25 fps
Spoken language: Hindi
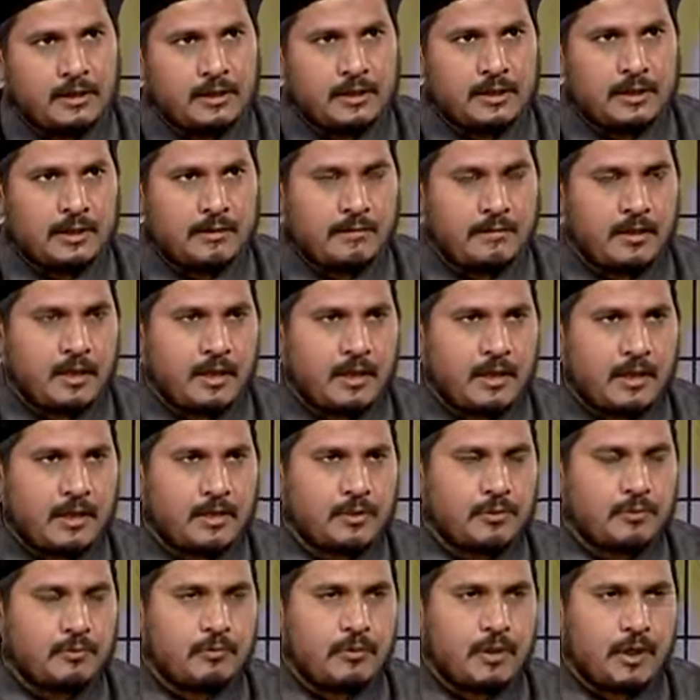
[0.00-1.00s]
जिससे मेरा
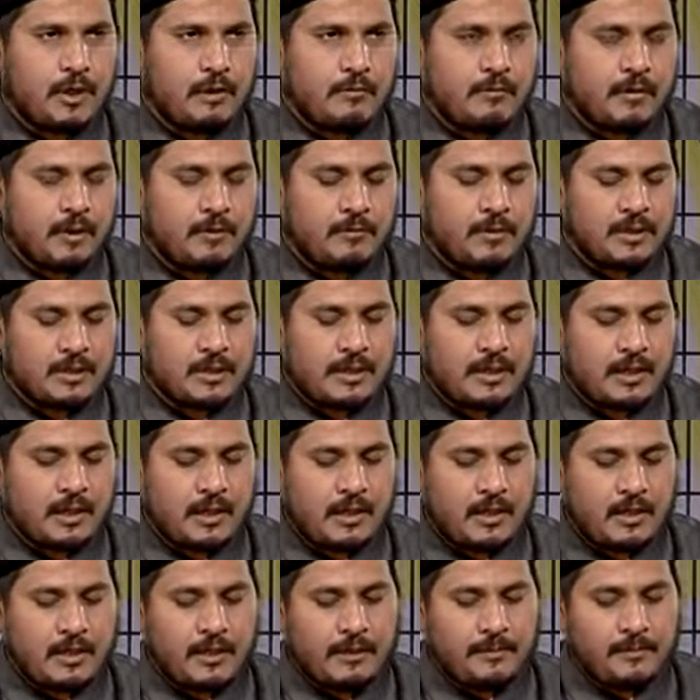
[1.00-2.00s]
हर सवाल
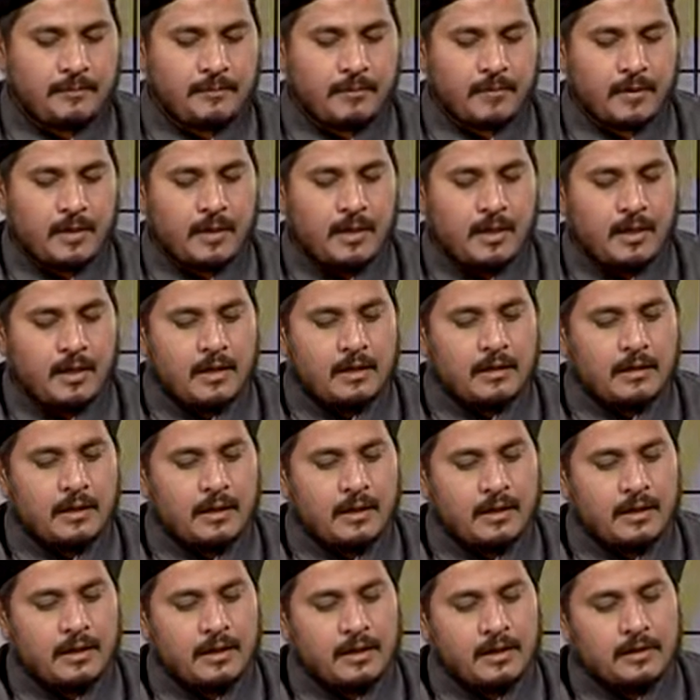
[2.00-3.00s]
वाबस्ता है
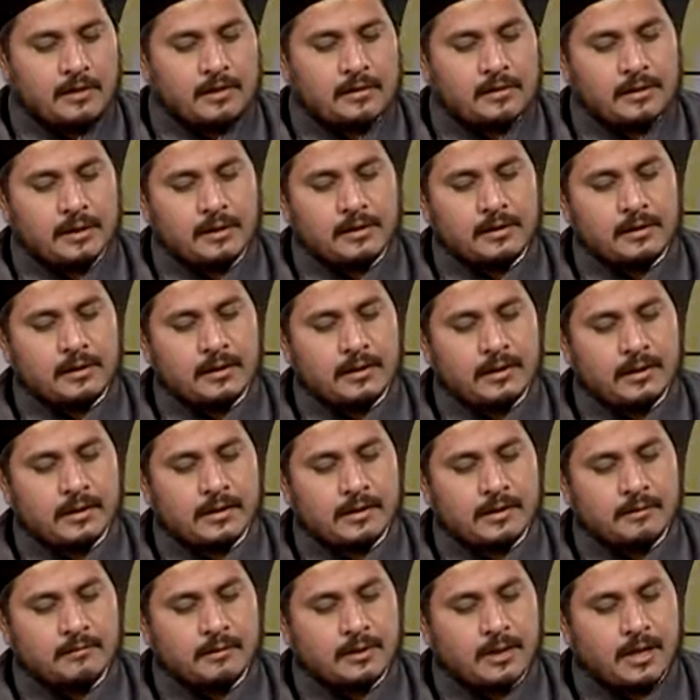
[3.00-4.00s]
तेरी इज़्ज़त की
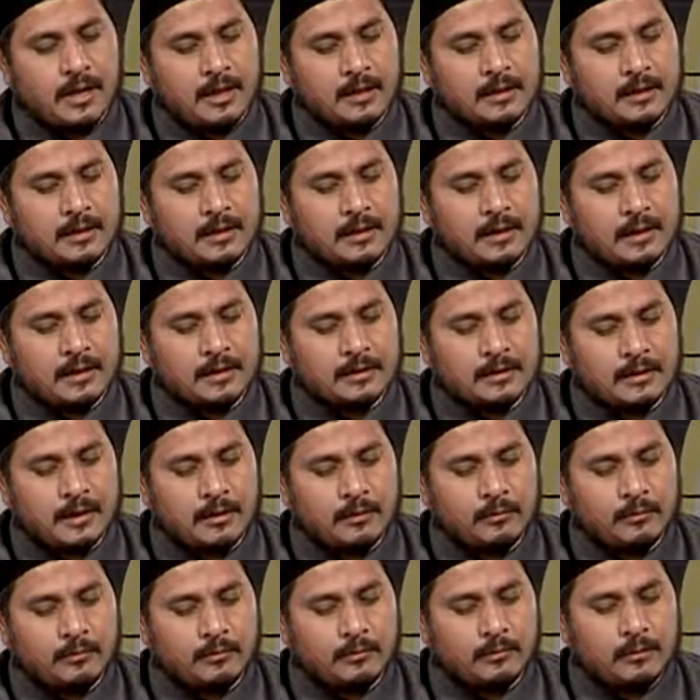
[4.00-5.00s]
कसम खा कर कहता
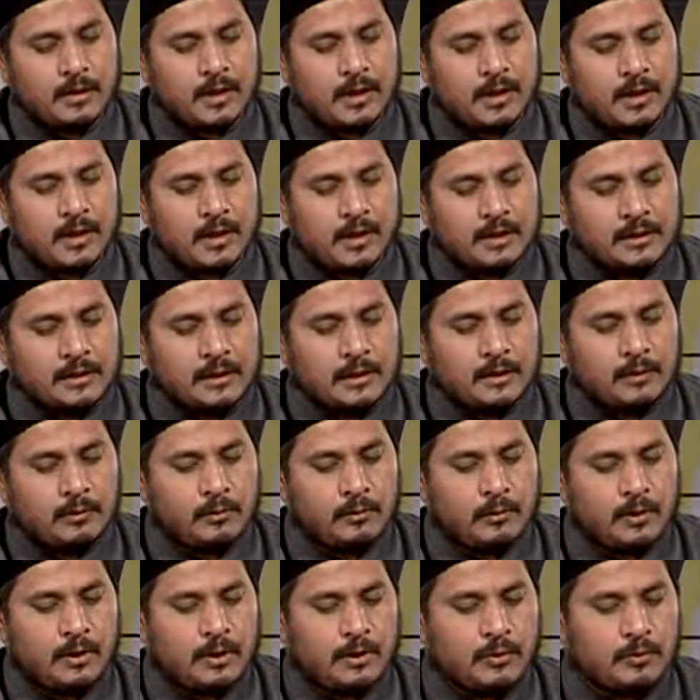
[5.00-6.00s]
हूँ माँ अज
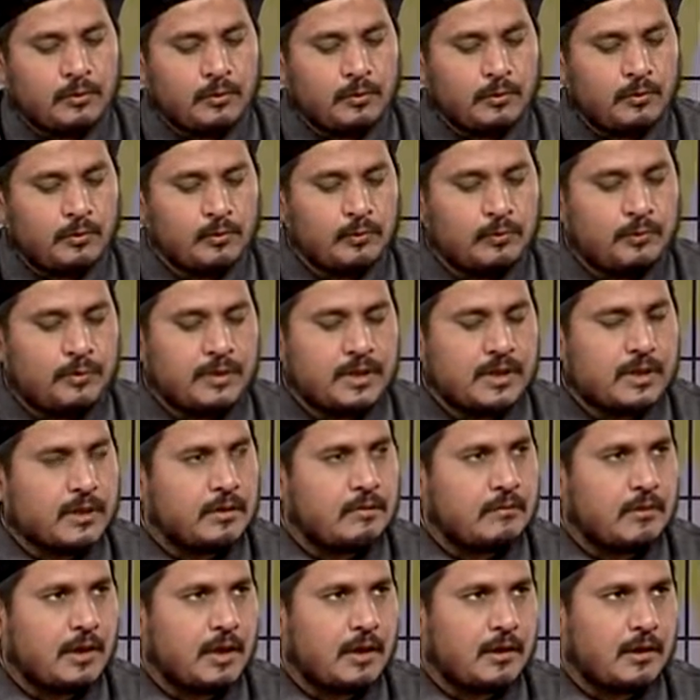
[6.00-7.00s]
दो ले जुनूबी
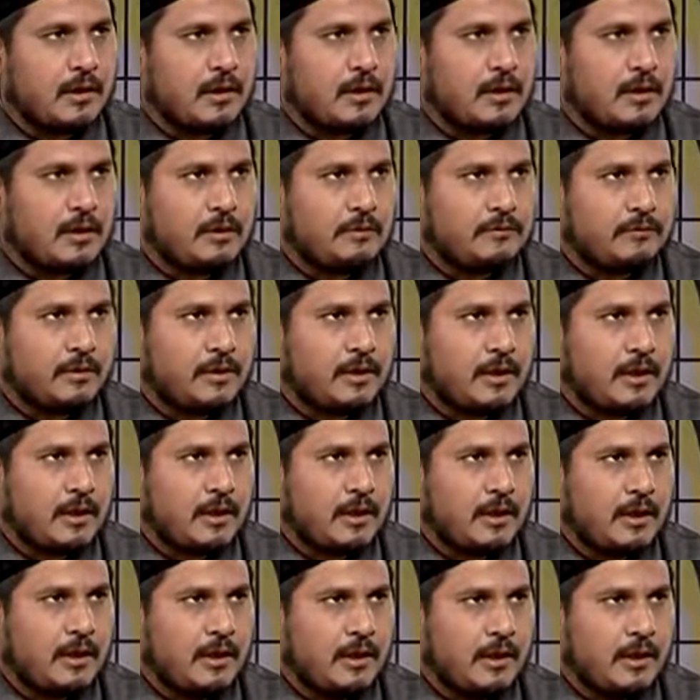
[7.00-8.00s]
सिवा का
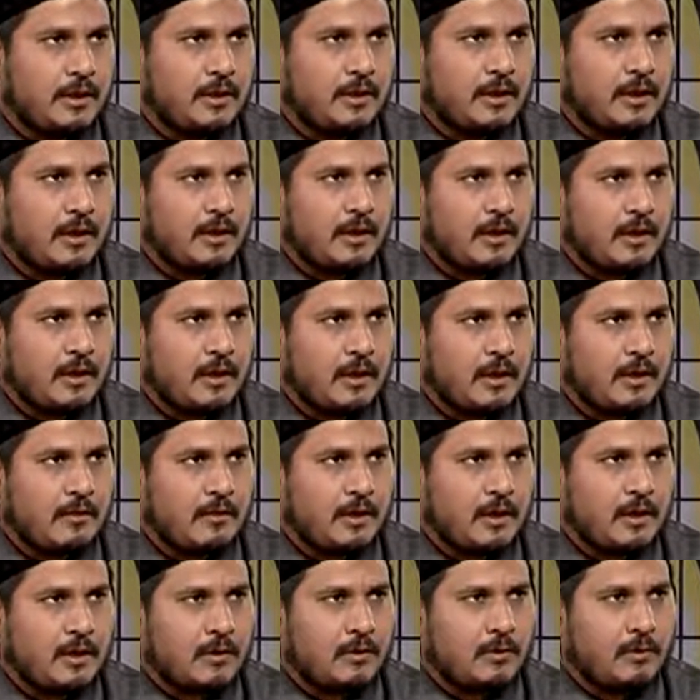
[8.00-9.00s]
गाफिरा तेरे
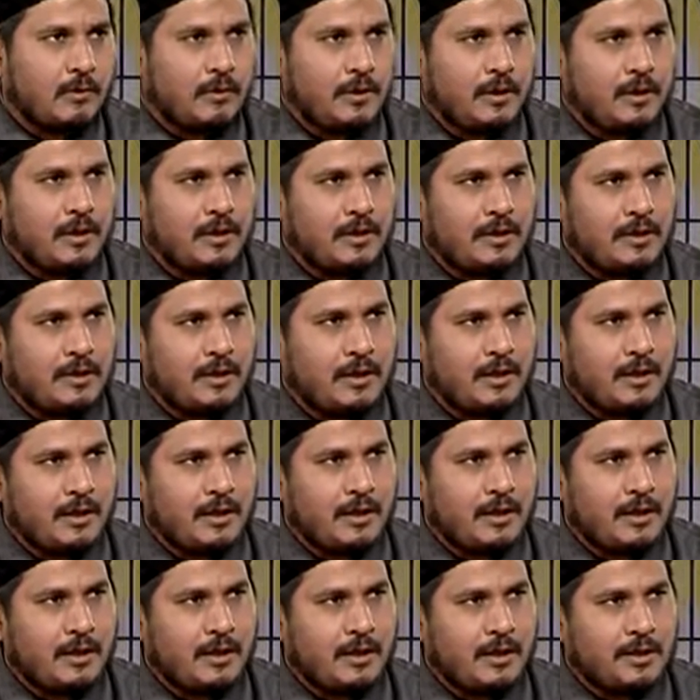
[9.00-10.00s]
अलावा कोई नहीं
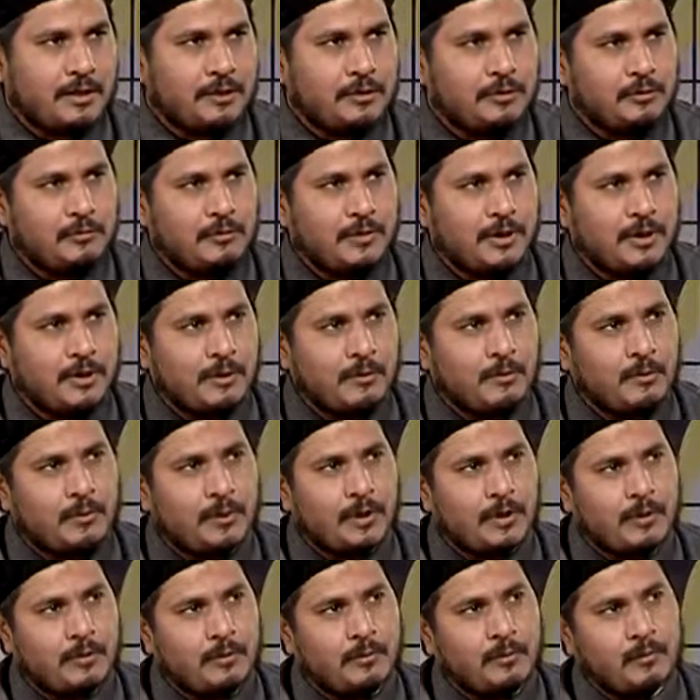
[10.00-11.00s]
है जो मेरे
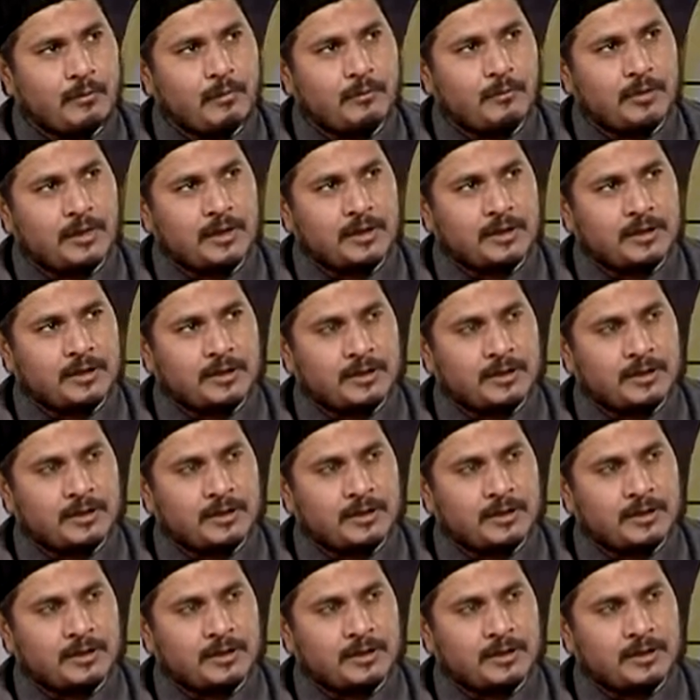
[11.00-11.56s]
गुनाहों को बख्श